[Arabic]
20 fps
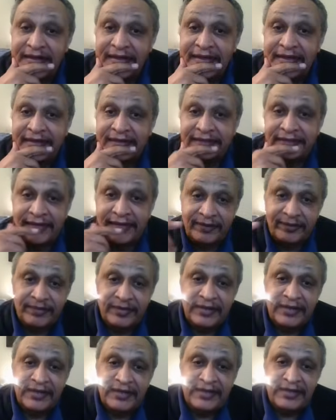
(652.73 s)
طيب
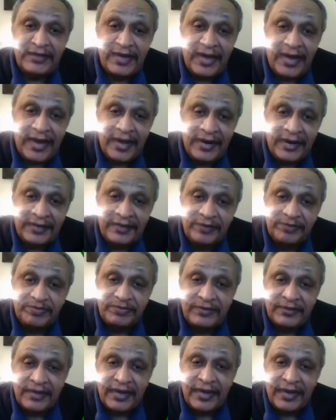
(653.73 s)
أنا جبت
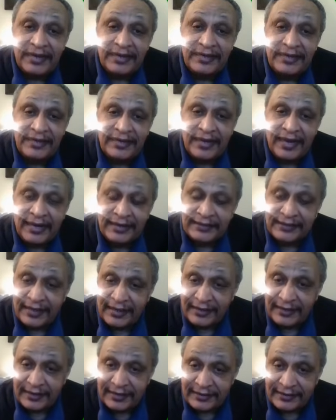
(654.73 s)
هنا
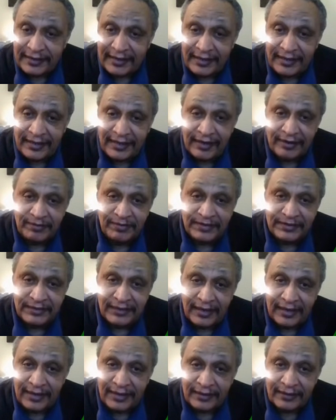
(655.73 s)
عشان نسهل
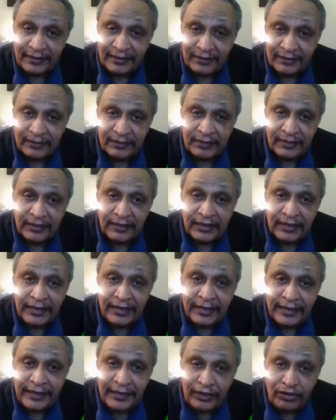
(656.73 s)
المسألة
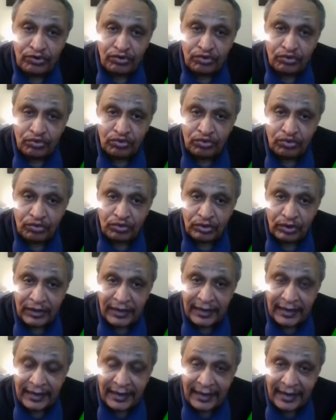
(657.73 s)
إنه
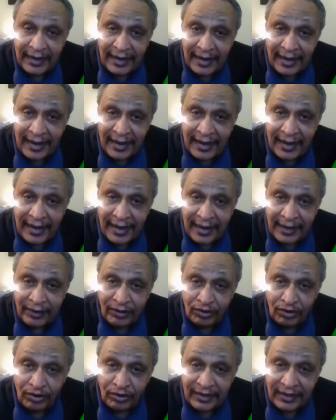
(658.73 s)

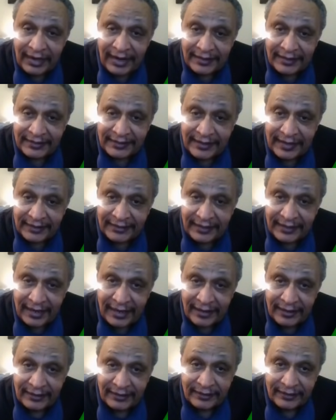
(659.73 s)
اللون الأزرق ده
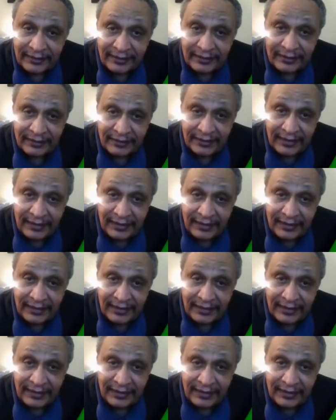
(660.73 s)
ال